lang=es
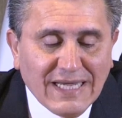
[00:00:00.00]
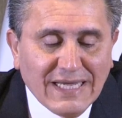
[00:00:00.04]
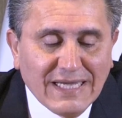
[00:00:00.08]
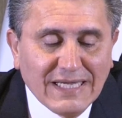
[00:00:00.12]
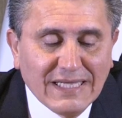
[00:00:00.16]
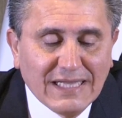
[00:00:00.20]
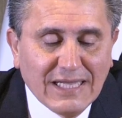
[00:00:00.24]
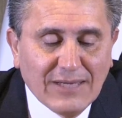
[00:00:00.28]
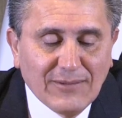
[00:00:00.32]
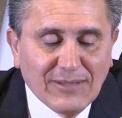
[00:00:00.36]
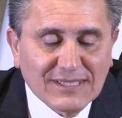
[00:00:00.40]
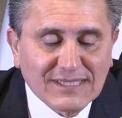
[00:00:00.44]

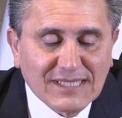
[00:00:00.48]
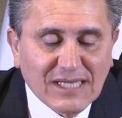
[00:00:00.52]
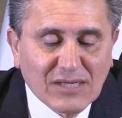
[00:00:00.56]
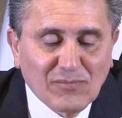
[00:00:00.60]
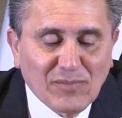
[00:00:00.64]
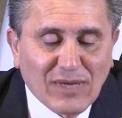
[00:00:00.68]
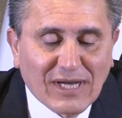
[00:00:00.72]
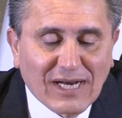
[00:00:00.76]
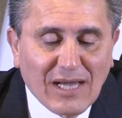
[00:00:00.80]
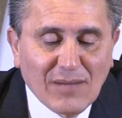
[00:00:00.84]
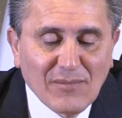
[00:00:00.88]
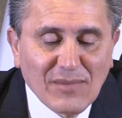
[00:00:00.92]
y debe
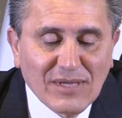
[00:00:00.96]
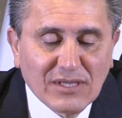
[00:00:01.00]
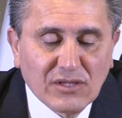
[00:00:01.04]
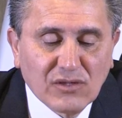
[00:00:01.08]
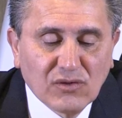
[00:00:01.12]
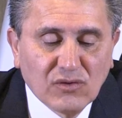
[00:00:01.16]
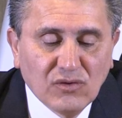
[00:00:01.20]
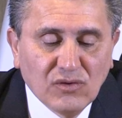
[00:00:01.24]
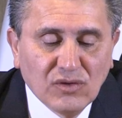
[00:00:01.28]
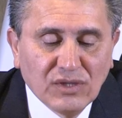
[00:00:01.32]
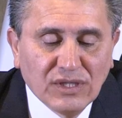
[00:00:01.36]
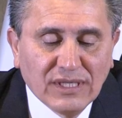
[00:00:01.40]
ser
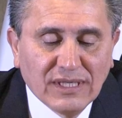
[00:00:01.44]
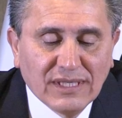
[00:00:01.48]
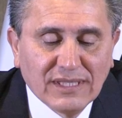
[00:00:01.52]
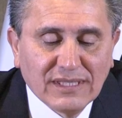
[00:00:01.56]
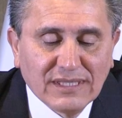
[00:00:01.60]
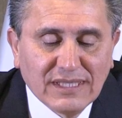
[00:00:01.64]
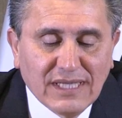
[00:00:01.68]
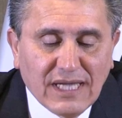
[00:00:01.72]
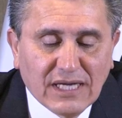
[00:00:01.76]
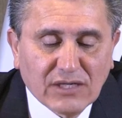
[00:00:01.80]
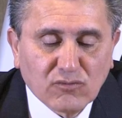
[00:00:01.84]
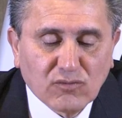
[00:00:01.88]
parámetro
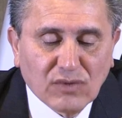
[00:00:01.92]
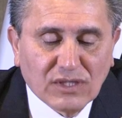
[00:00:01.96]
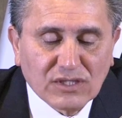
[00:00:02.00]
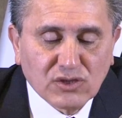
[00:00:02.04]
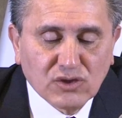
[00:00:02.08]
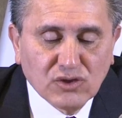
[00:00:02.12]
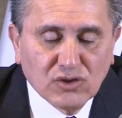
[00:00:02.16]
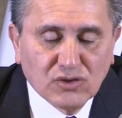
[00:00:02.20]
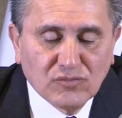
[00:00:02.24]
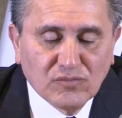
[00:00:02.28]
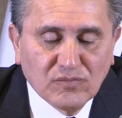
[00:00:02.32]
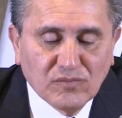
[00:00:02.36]
de
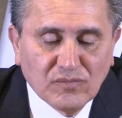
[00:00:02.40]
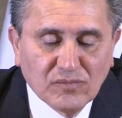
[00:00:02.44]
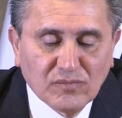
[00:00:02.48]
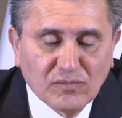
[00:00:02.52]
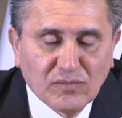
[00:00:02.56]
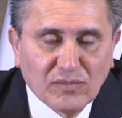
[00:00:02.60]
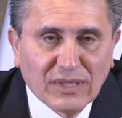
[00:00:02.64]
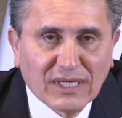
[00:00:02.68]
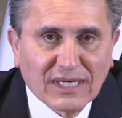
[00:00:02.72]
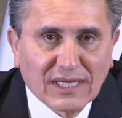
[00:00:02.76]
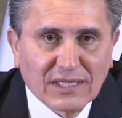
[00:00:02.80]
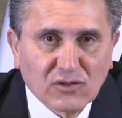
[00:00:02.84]
actuación
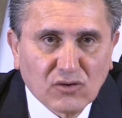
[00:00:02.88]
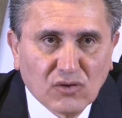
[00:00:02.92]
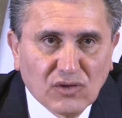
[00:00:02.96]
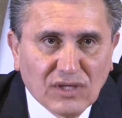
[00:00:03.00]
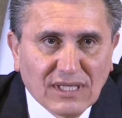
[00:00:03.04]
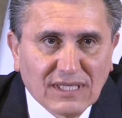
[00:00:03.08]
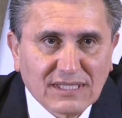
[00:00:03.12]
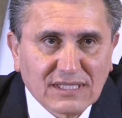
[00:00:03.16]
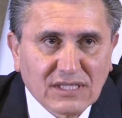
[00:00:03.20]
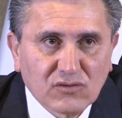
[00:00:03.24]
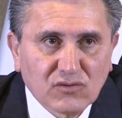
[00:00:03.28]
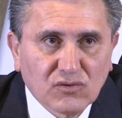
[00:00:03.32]
para
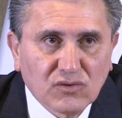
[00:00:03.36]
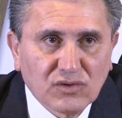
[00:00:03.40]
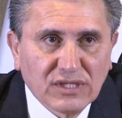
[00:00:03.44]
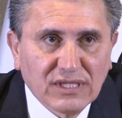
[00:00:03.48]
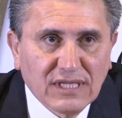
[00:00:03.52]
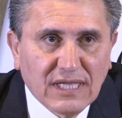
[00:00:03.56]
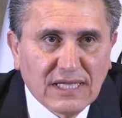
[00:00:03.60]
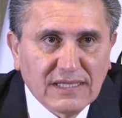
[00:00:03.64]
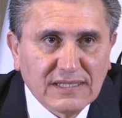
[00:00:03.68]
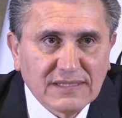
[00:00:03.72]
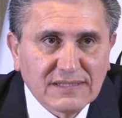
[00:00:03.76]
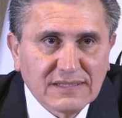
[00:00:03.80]
todas las
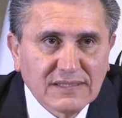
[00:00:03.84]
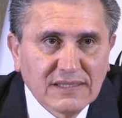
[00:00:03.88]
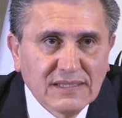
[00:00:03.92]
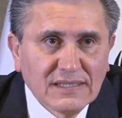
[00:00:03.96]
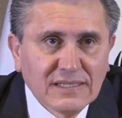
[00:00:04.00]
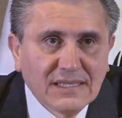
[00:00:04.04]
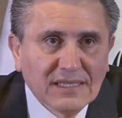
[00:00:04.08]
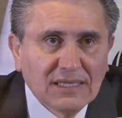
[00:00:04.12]
autoridades.